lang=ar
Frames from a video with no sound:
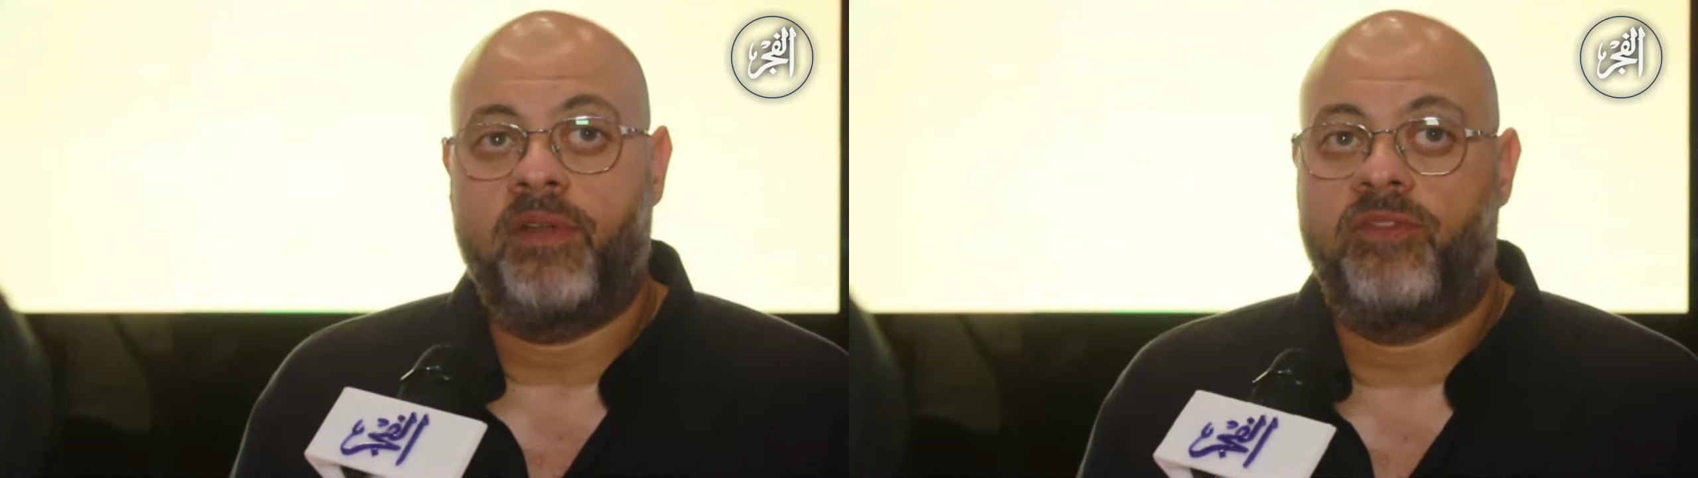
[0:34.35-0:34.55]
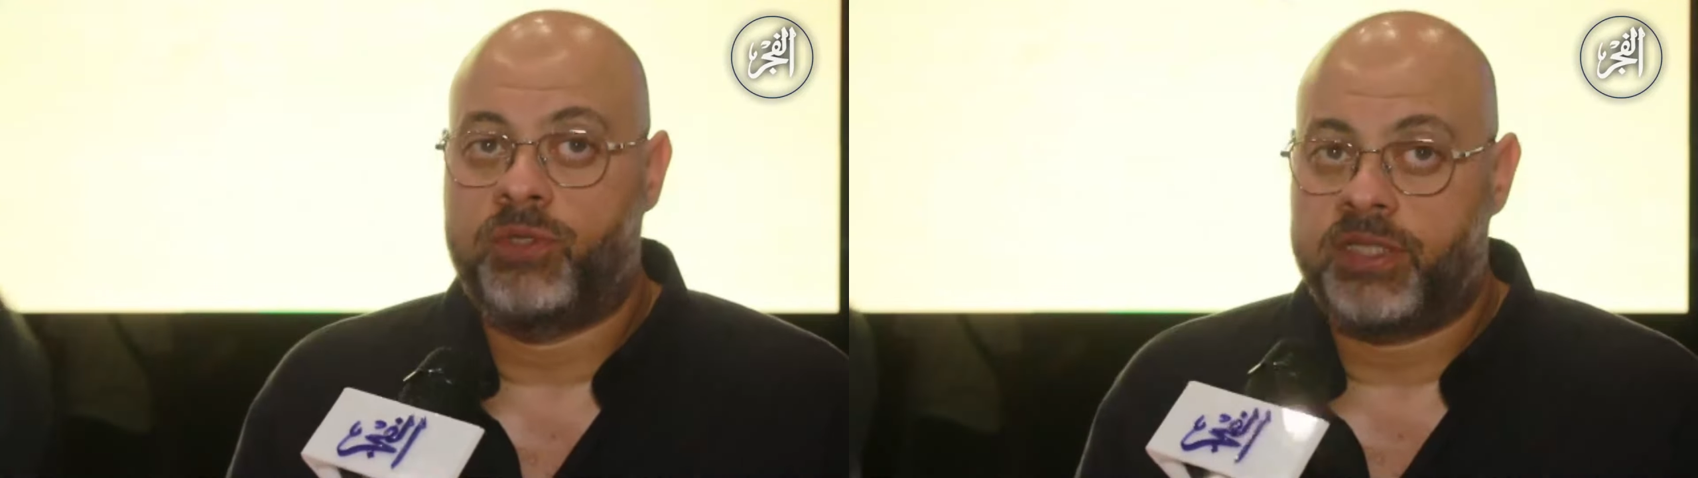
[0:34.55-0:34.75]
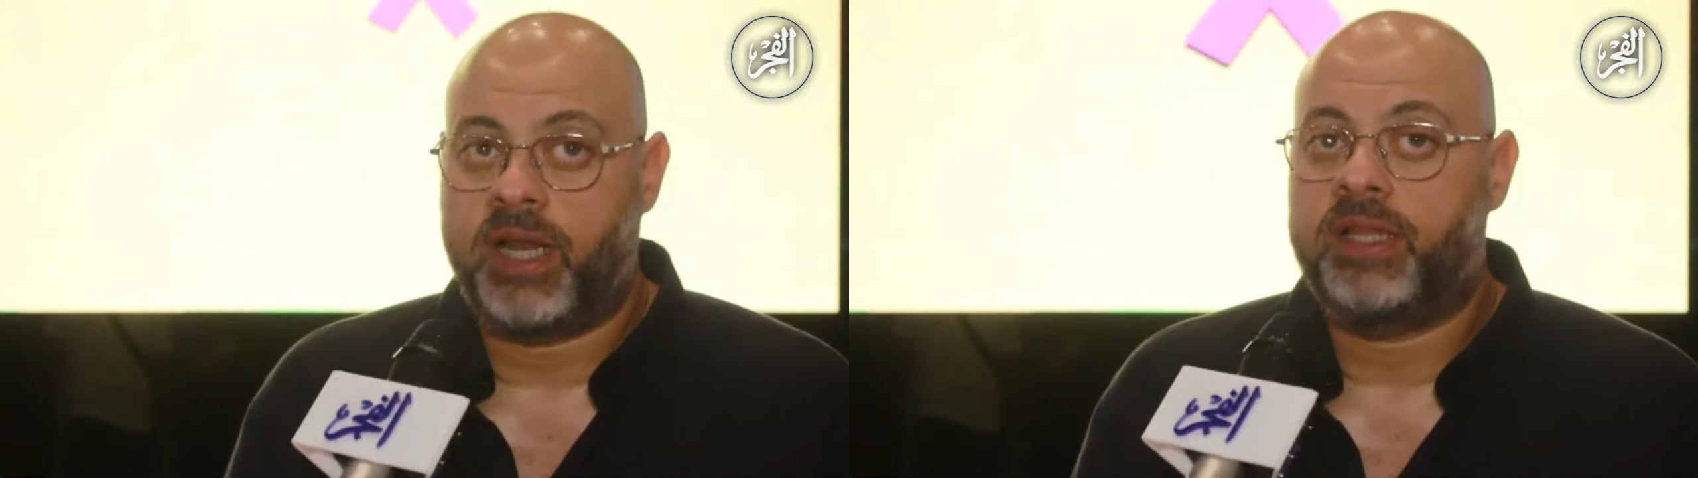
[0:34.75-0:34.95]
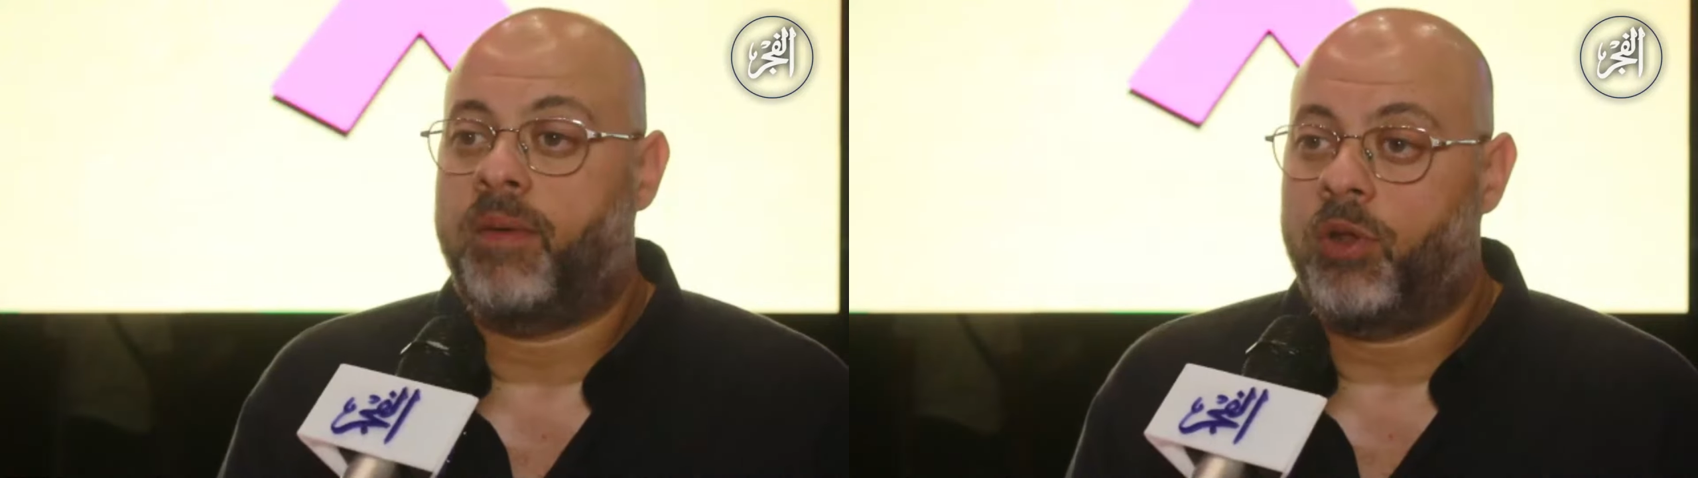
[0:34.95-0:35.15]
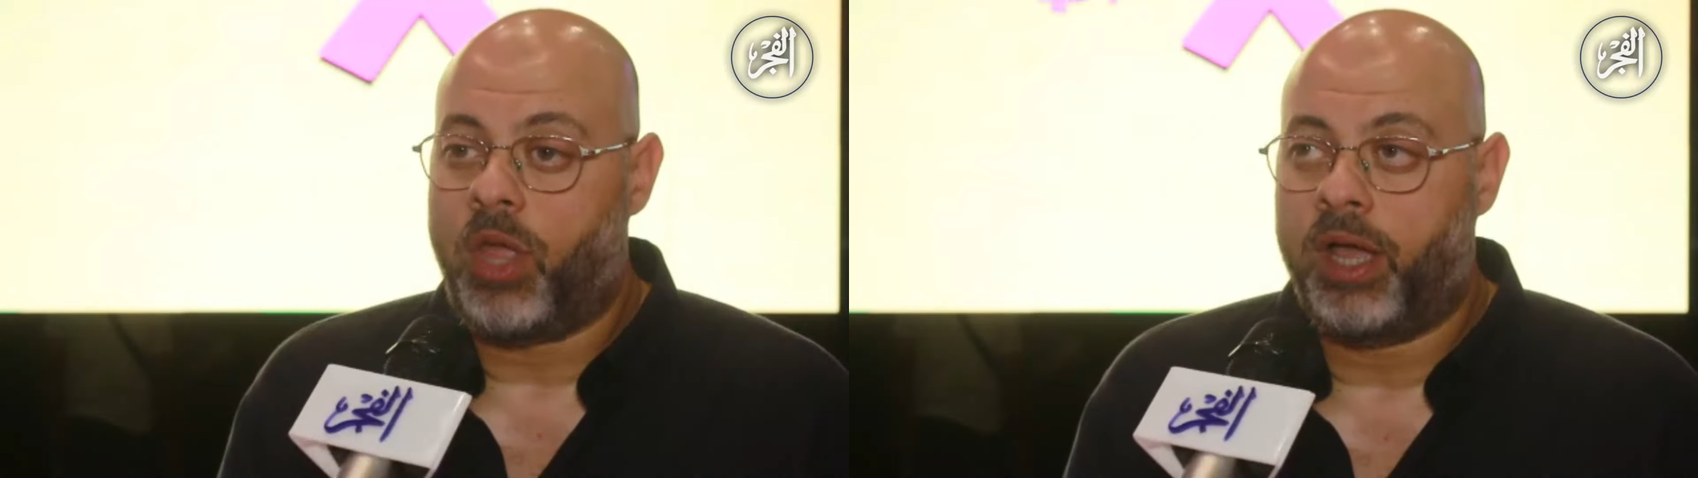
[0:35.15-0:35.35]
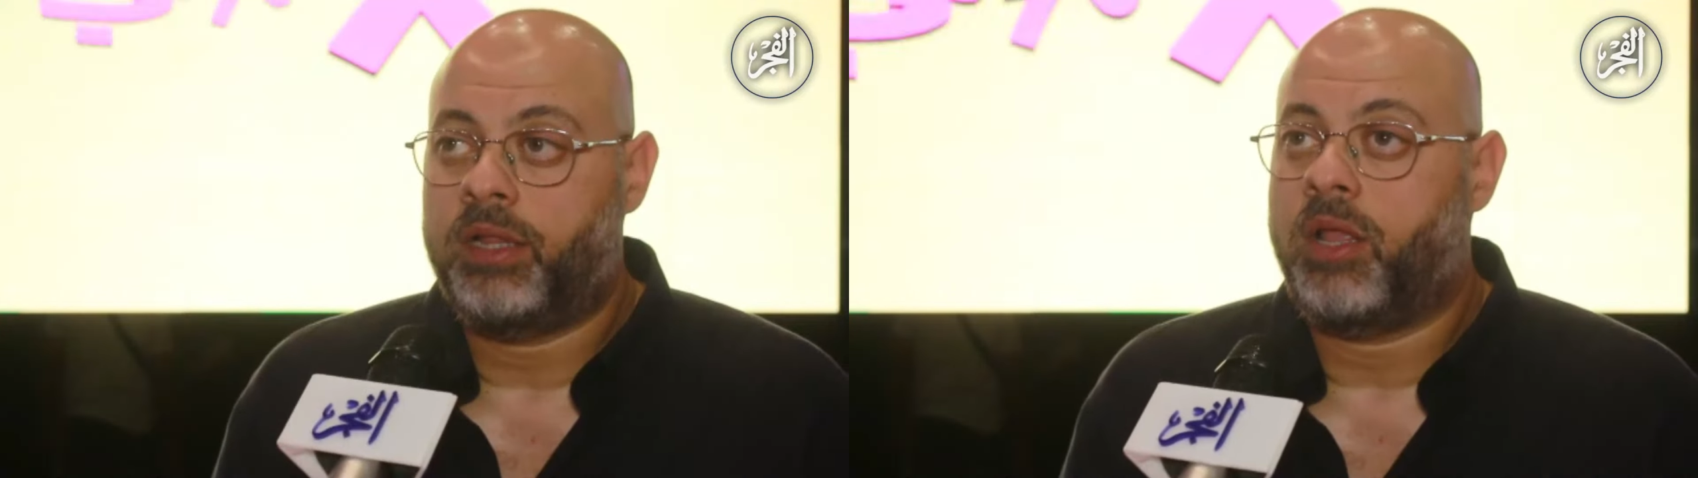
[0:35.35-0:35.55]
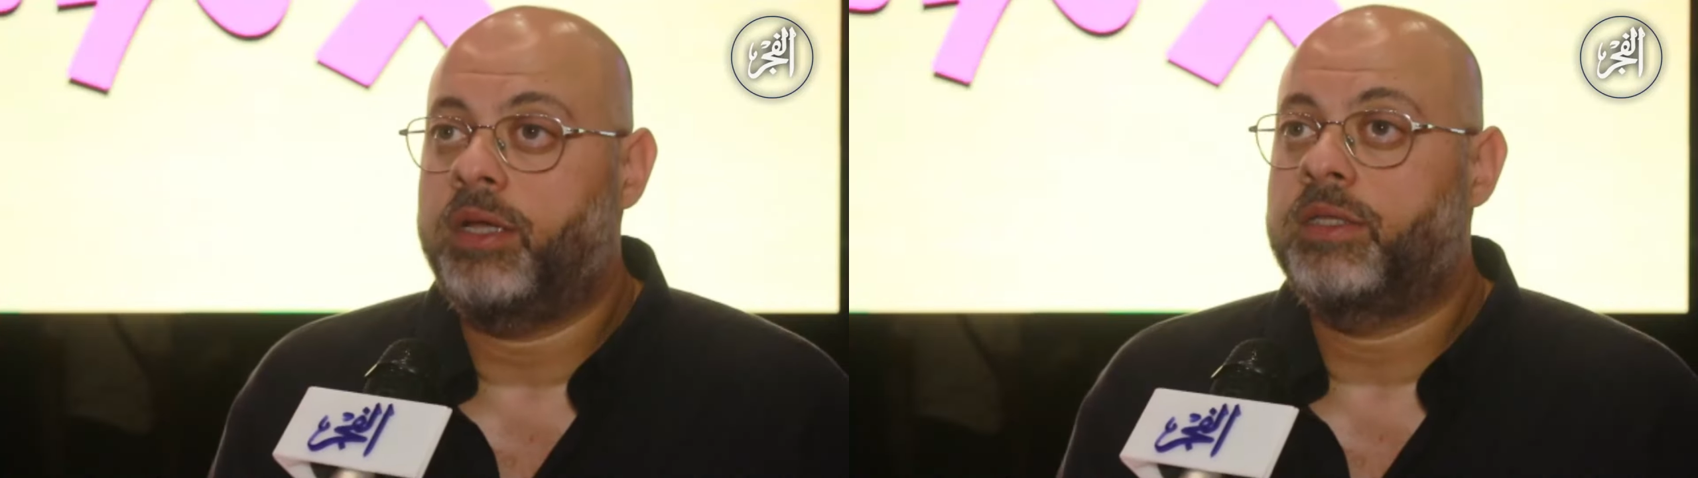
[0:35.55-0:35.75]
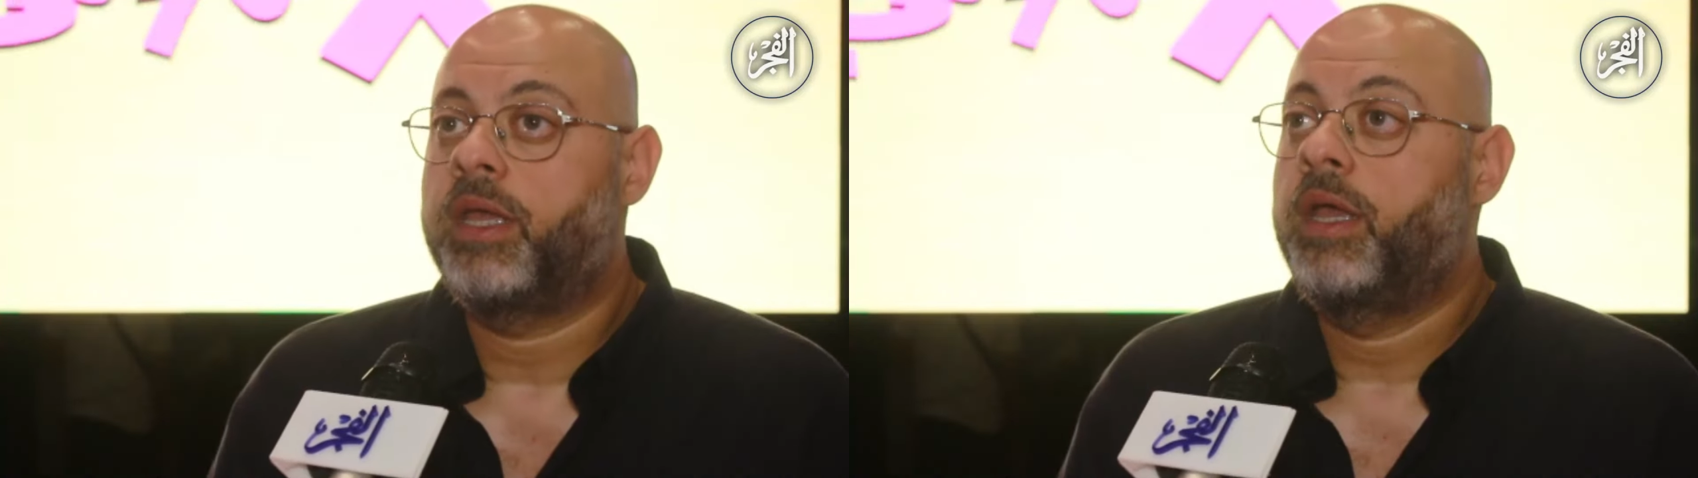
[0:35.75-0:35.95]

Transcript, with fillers: في مسلسلاتها برضه حاجات لايت